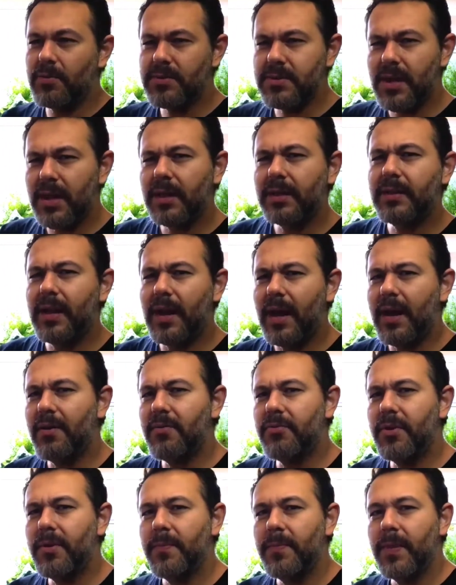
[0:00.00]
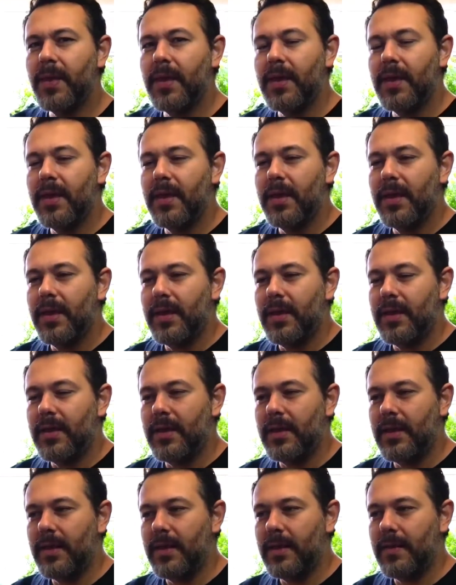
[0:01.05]
usar a trava
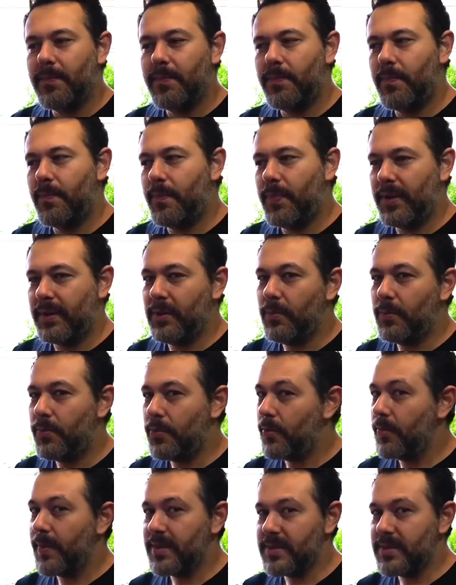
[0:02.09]
e para ter um pouco